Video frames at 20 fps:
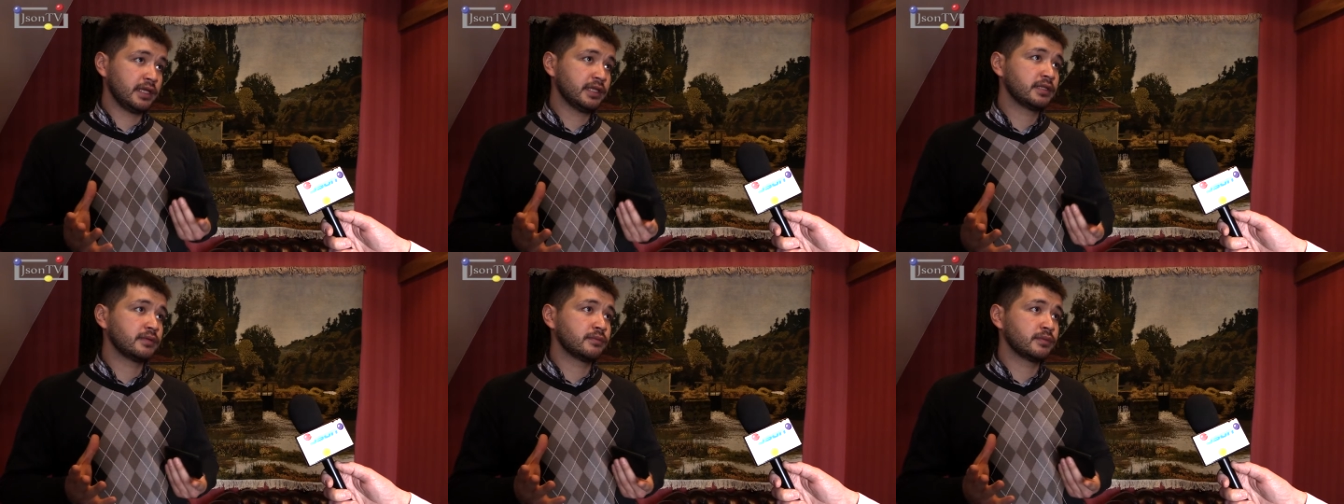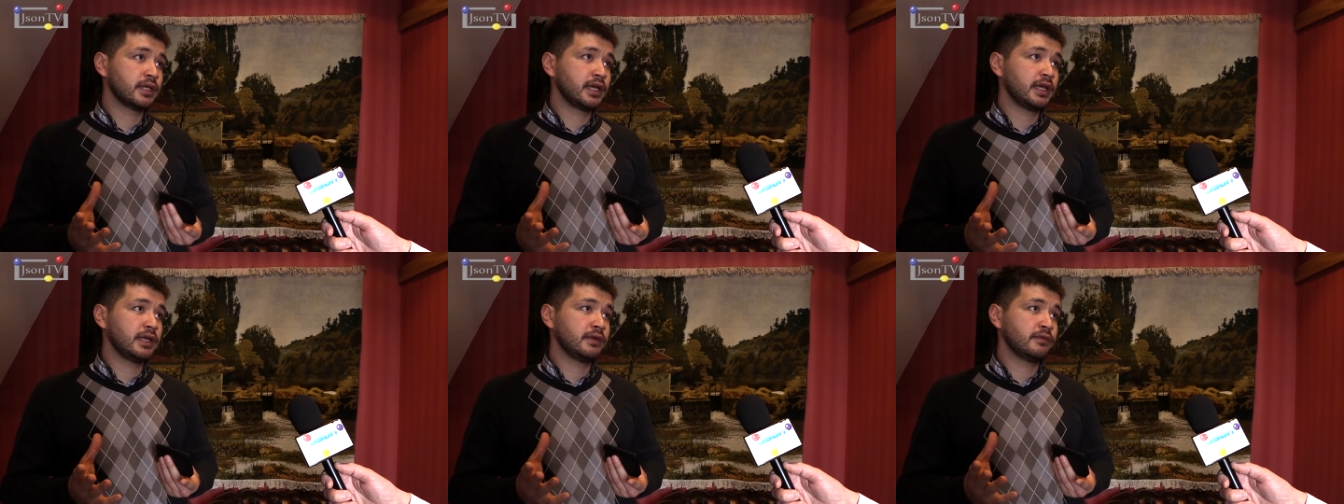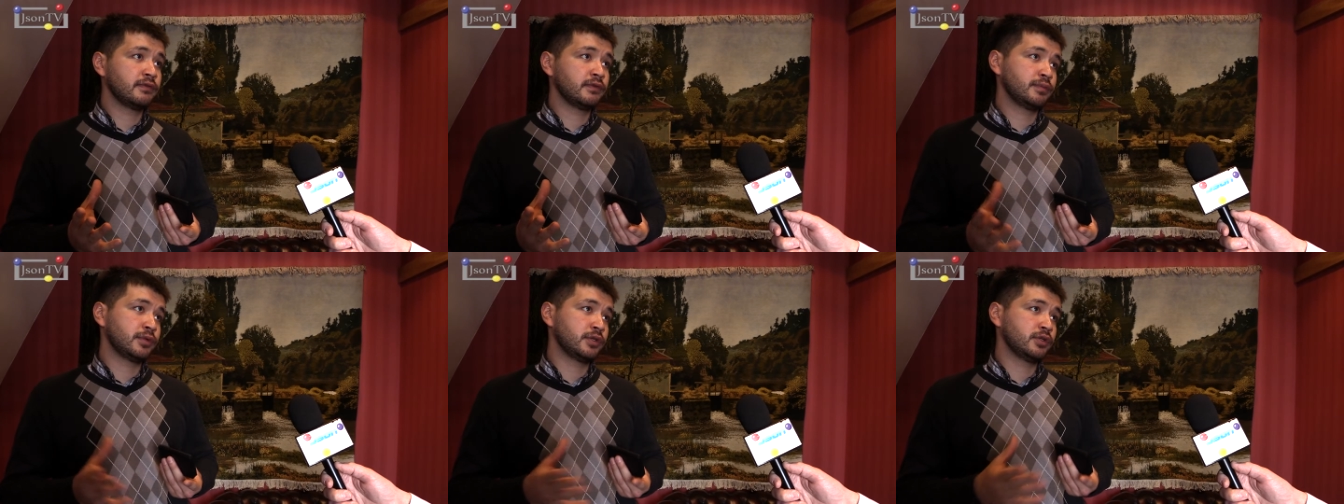клиентам, да,
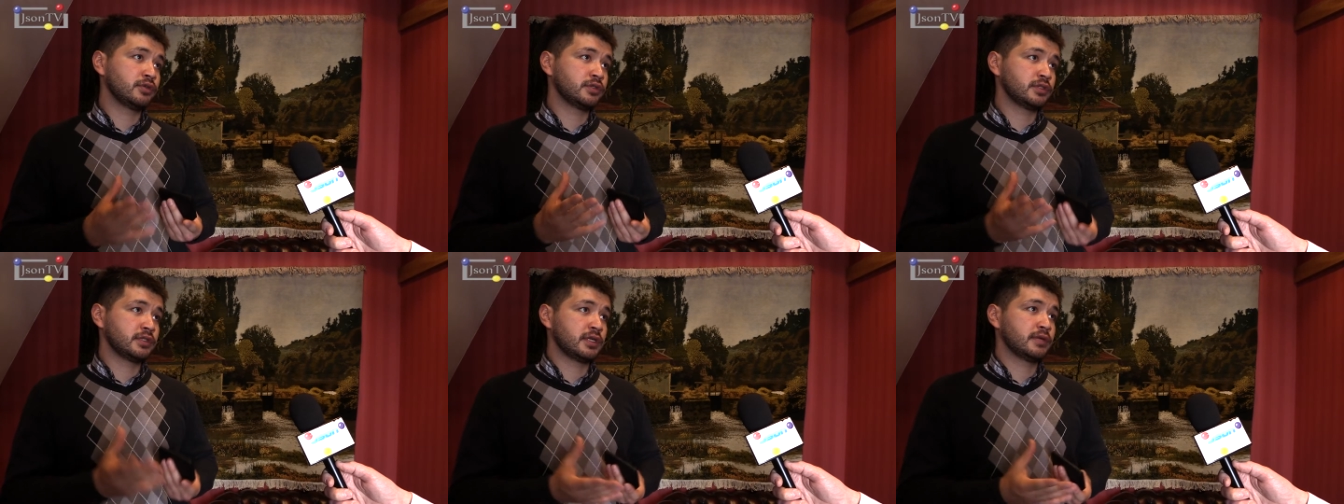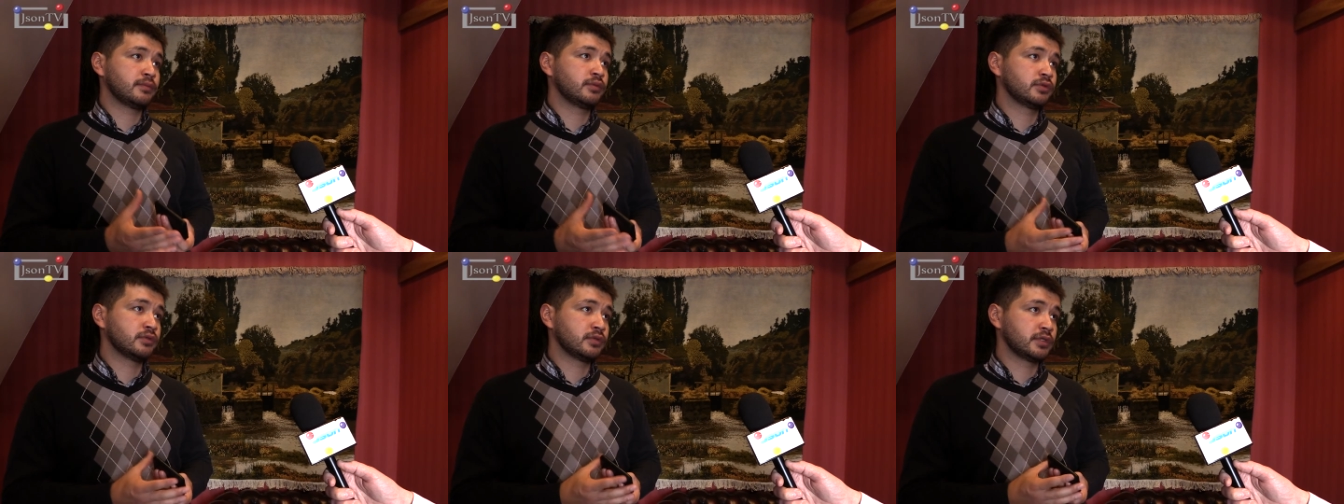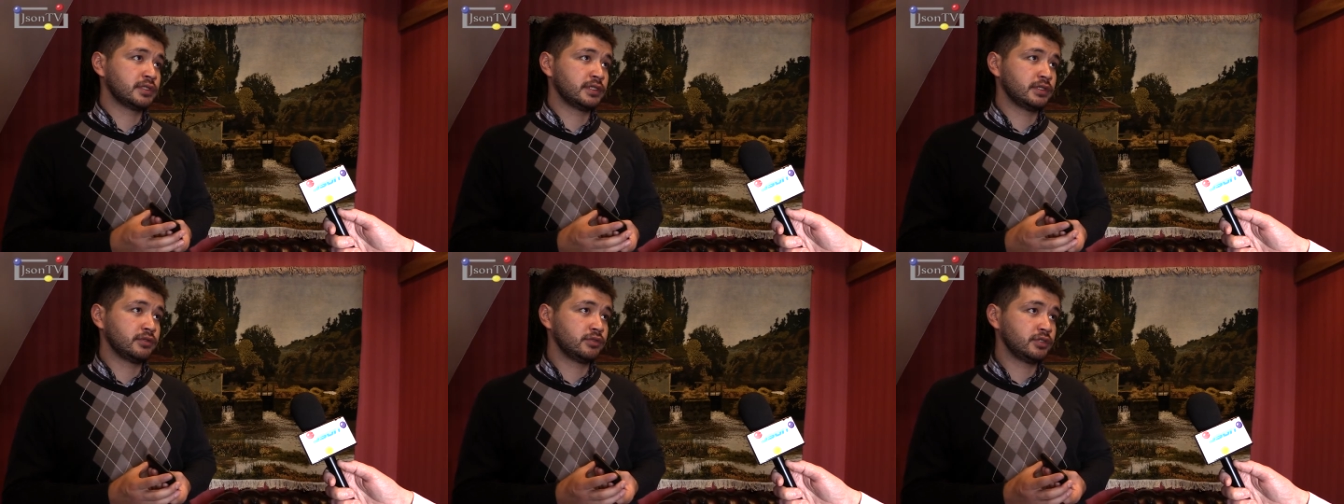и вы придете на работу
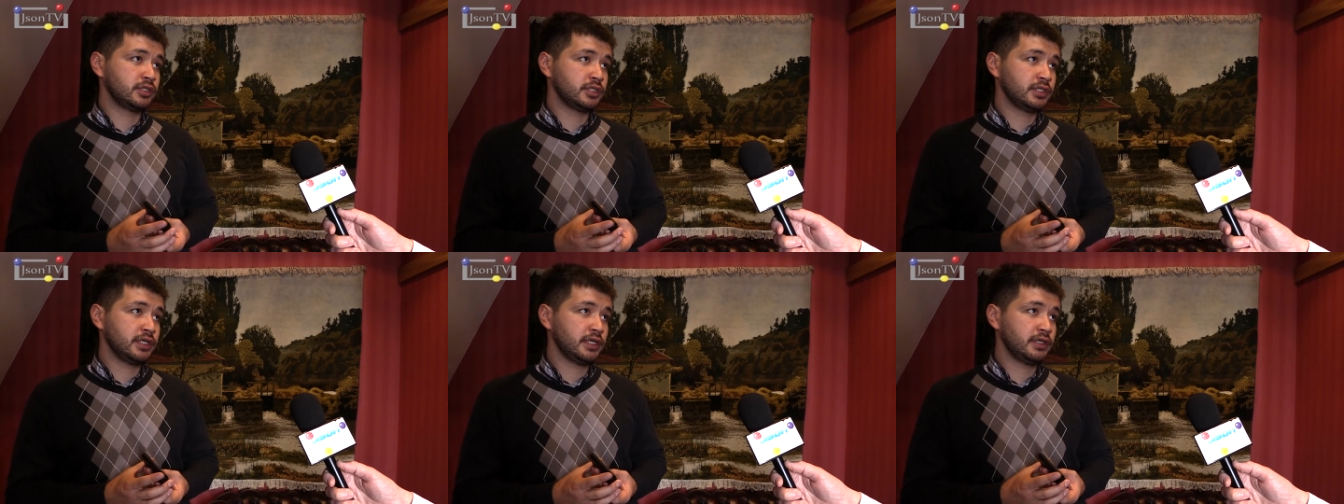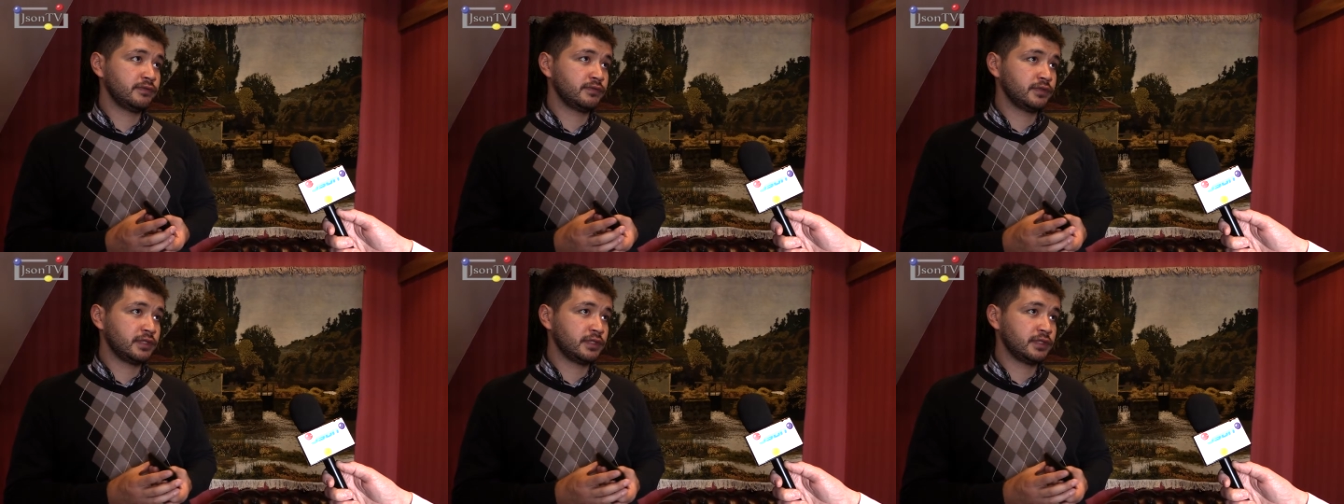на следующий день,